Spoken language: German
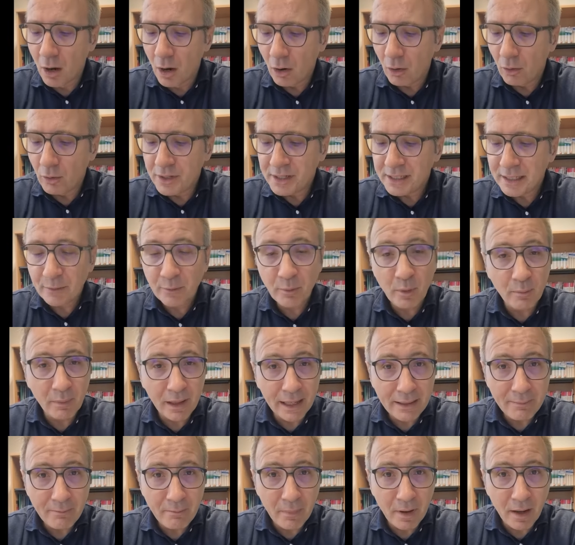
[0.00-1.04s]
und ich habe es bei
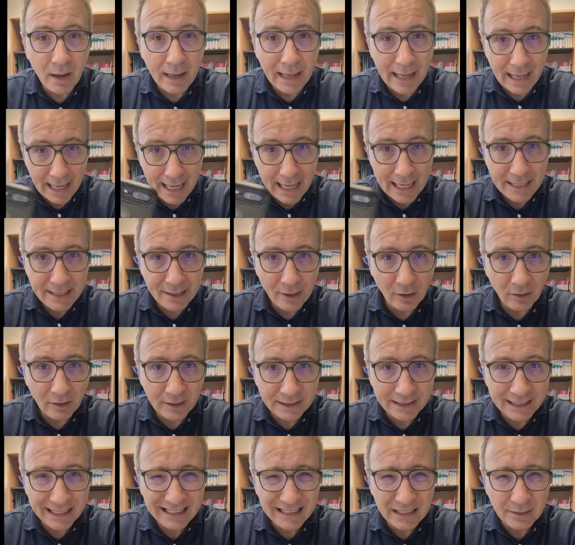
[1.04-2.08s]
meinem Handy auch
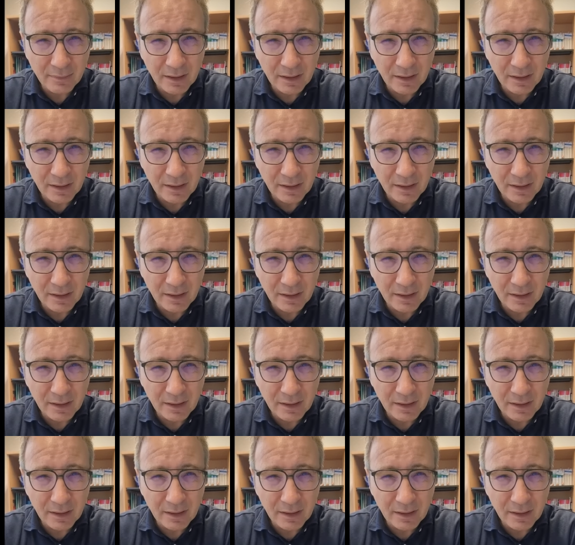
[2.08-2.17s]
getestet.